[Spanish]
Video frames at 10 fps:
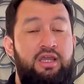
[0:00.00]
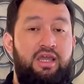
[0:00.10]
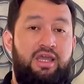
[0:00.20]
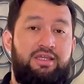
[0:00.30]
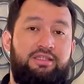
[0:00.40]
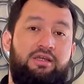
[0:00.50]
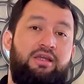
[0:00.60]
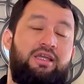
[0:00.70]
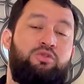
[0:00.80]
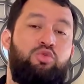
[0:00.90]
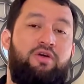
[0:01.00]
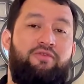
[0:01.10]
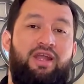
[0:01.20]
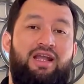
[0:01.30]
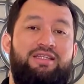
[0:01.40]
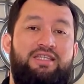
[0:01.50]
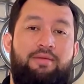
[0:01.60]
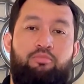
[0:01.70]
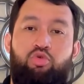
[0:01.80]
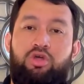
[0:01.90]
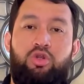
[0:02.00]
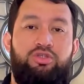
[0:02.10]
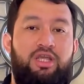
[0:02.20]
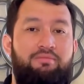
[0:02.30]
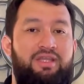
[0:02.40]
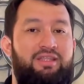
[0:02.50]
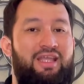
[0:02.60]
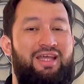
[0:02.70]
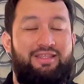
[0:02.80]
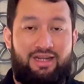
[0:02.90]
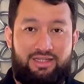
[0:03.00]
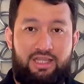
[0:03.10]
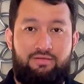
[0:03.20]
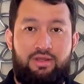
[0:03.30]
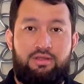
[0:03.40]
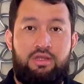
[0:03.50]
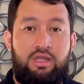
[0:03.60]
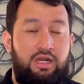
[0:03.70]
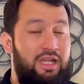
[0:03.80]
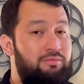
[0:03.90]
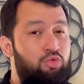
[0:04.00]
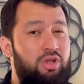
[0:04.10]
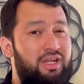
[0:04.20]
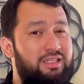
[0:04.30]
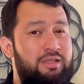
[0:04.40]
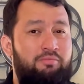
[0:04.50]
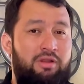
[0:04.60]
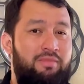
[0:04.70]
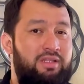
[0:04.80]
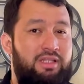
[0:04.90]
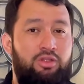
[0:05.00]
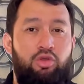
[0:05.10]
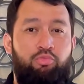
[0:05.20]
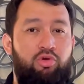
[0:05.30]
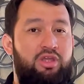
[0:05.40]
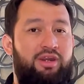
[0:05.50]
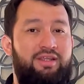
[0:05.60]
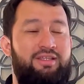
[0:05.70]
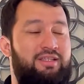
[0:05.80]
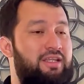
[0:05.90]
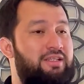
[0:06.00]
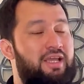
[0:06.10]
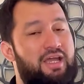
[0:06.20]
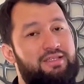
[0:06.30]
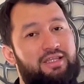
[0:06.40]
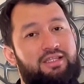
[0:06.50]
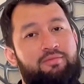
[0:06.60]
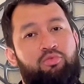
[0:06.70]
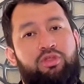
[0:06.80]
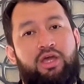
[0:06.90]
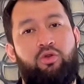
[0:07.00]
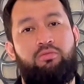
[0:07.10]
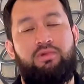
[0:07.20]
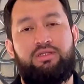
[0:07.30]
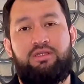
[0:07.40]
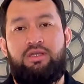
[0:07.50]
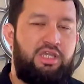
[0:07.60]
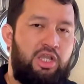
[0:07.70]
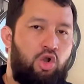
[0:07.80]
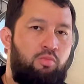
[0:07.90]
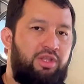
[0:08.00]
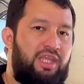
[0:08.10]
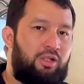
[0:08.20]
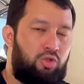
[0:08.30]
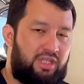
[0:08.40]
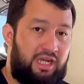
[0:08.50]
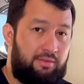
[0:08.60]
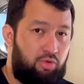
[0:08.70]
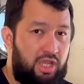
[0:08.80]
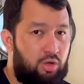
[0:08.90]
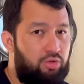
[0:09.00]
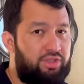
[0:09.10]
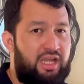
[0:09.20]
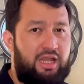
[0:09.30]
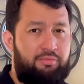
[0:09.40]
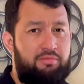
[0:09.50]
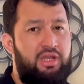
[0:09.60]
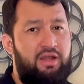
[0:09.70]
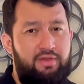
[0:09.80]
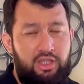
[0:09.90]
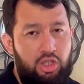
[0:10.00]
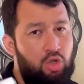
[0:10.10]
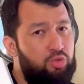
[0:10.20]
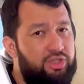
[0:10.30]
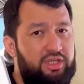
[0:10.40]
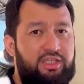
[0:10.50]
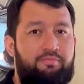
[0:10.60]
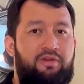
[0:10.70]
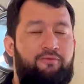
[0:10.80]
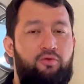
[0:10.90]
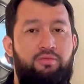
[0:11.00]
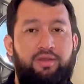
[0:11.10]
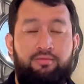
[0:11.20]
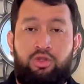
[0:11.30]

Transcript: Esta es una fragancia poderosamente atractiva. Las mujeres simplemente no pueden resistirse a este tipo de aromas. Y como anécdota les voy a contar la primera vez que yo usé este perfume.